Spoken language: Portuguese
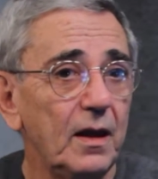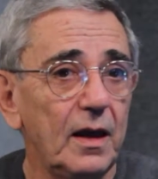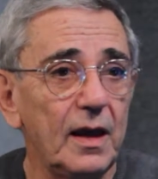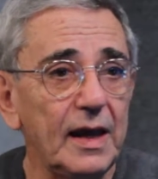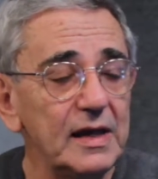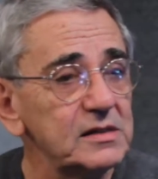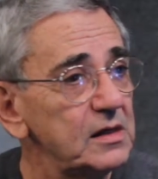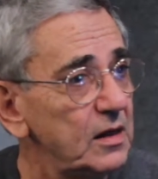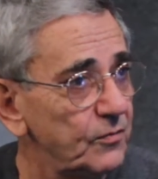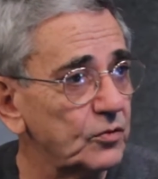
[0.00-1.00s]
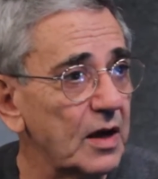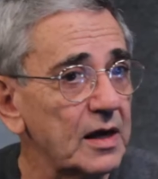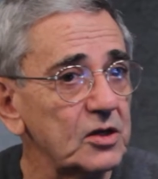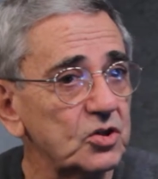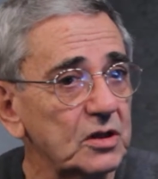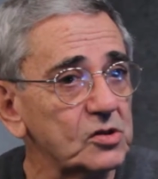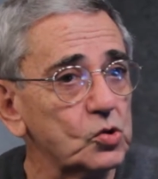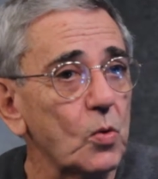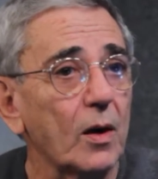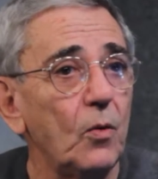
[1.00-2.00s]
É, esse livro que a gente
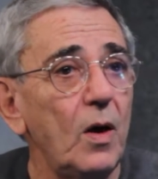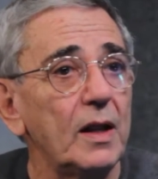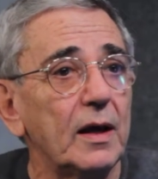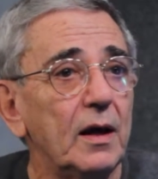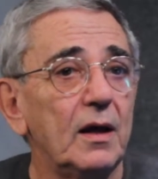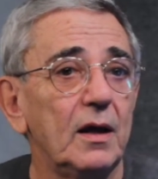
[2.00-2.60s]
lançou agora,